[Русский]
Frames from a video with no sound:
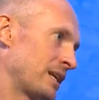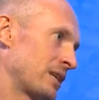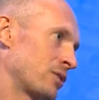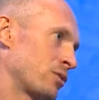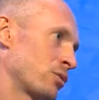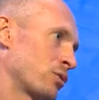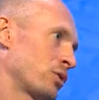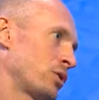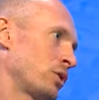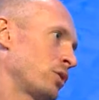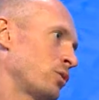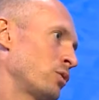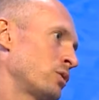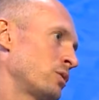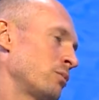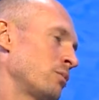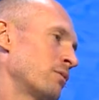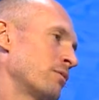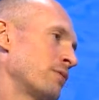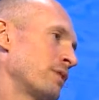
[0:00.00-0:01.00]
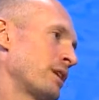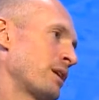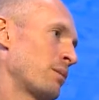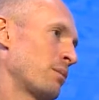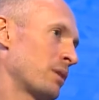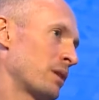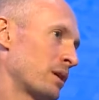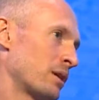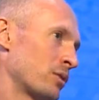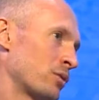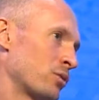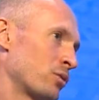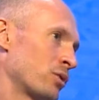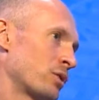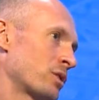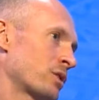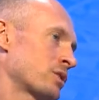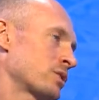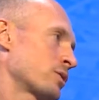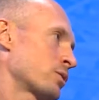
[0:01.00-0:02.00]
который дает тебе время,
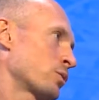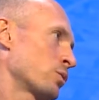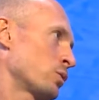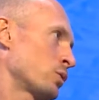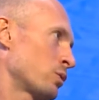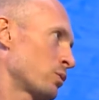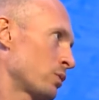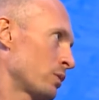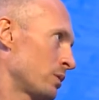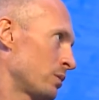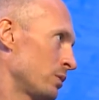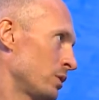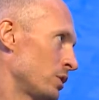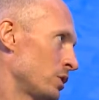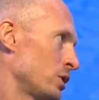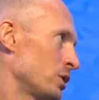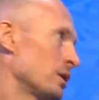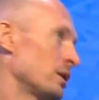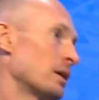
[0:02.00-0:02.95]
который раскручивает мячи.